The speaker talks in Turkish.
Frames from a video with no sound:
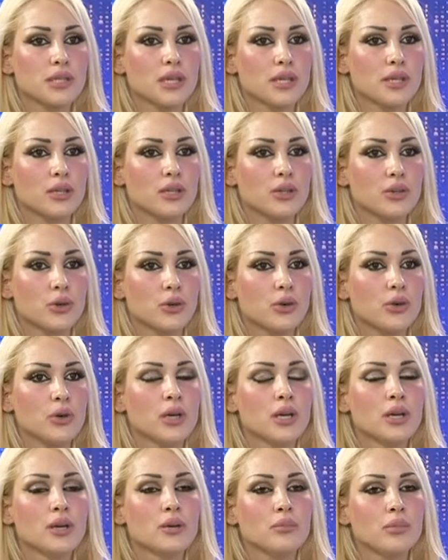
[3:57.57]
gerekiyor.
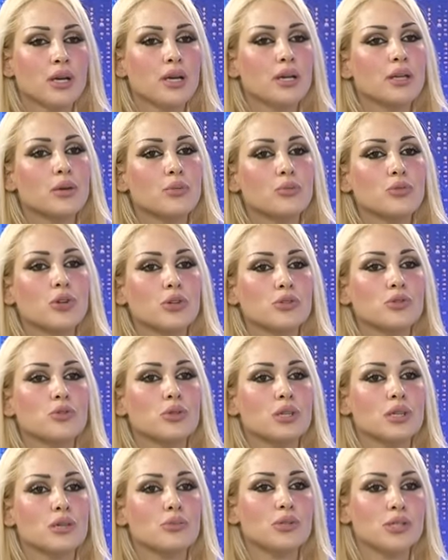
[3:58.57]
Belli ki
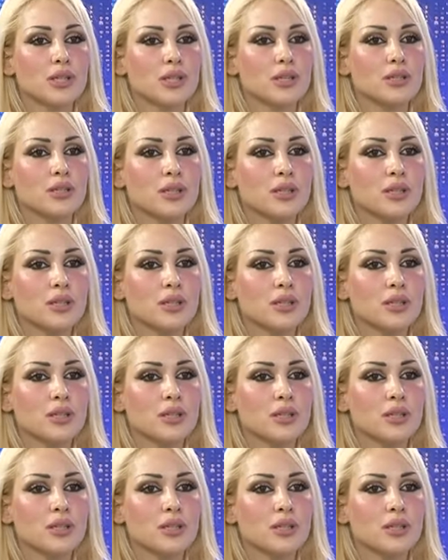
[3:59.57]
mutasyon iyi bir şey değil.